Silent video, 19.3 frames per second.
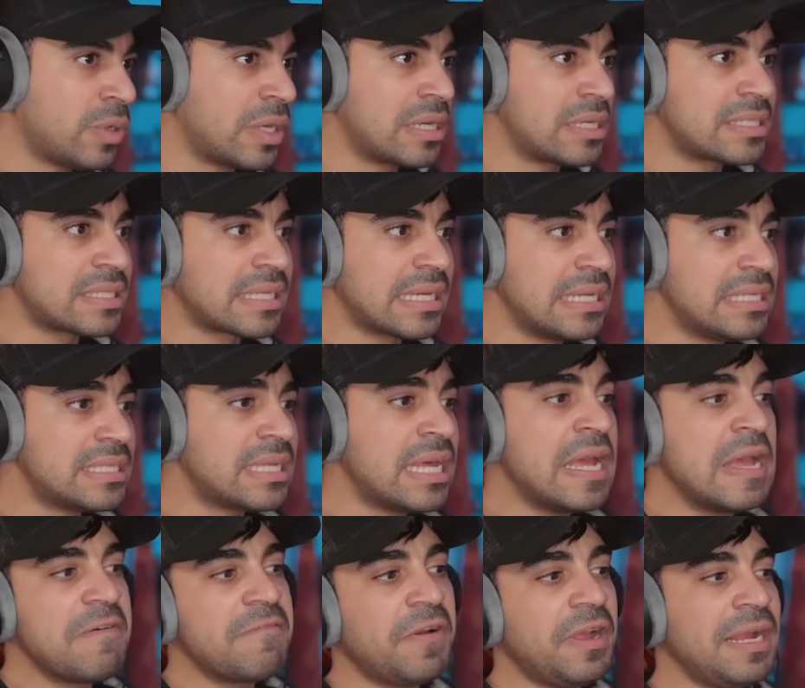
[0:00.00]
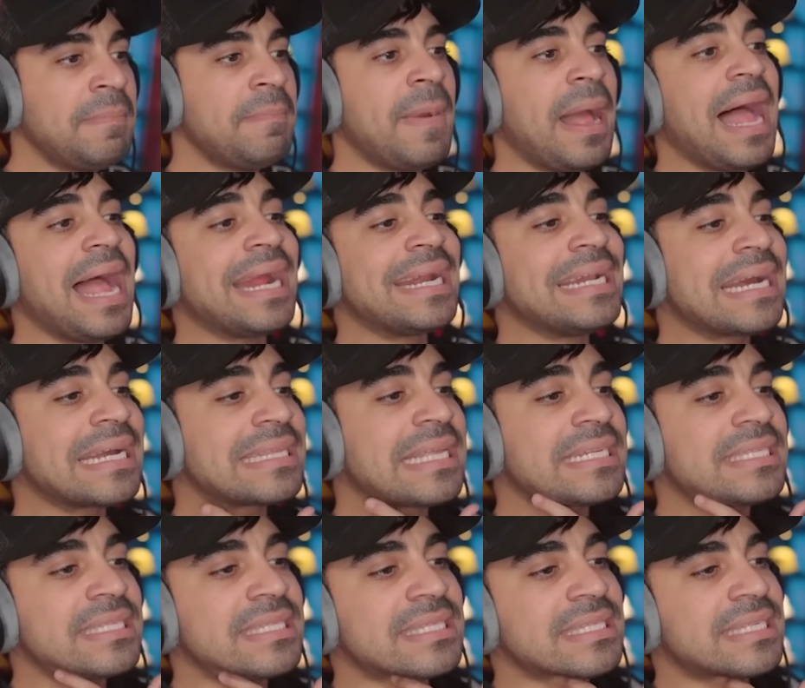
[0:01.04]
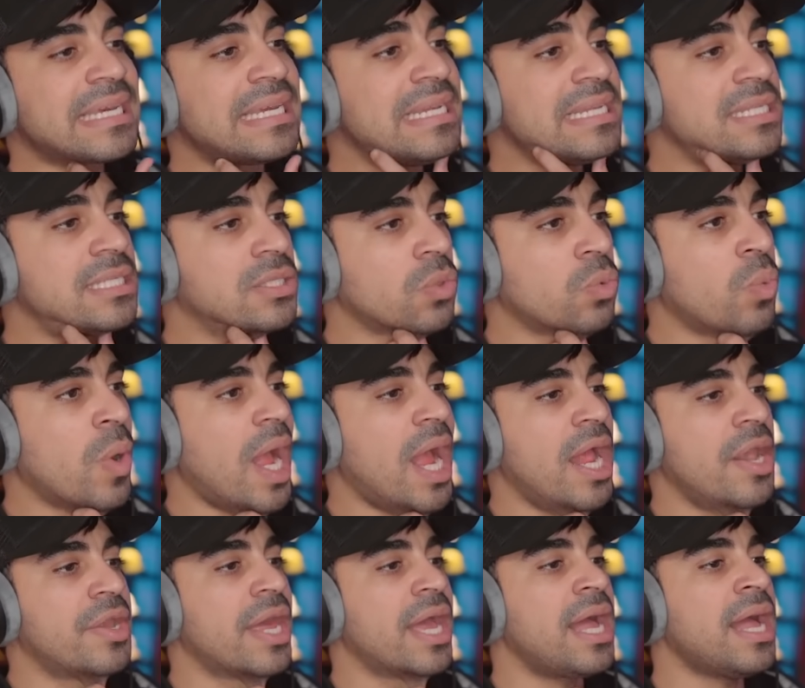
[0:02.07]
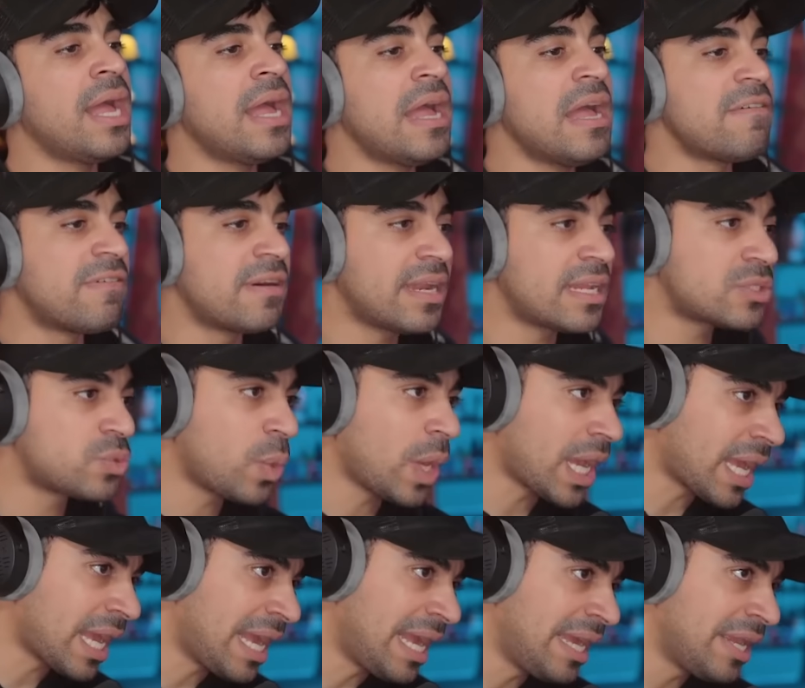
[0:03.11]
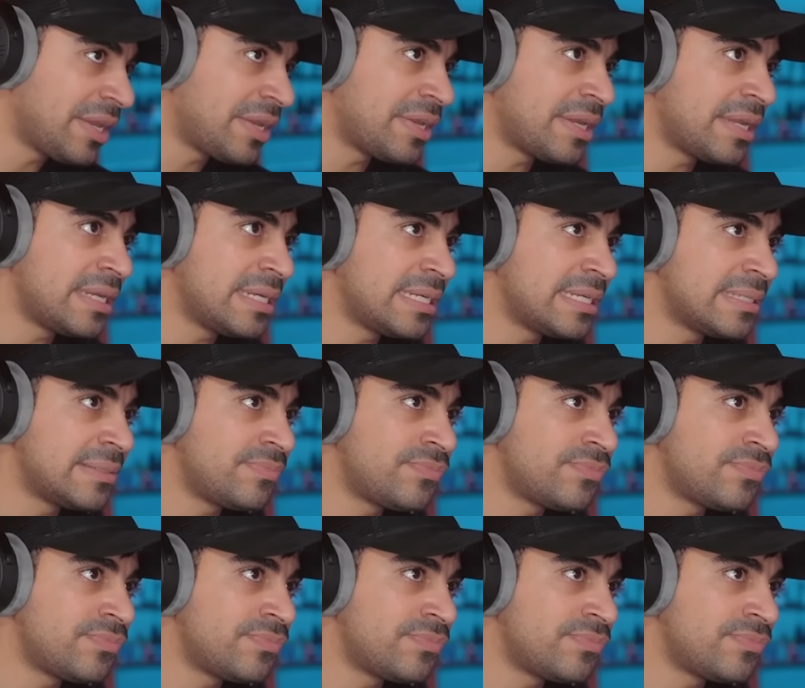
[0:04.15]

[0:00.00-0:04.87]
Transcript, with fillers: السكيلز فالحين معاي نقطة سكيلز واحدة فنتوقع اني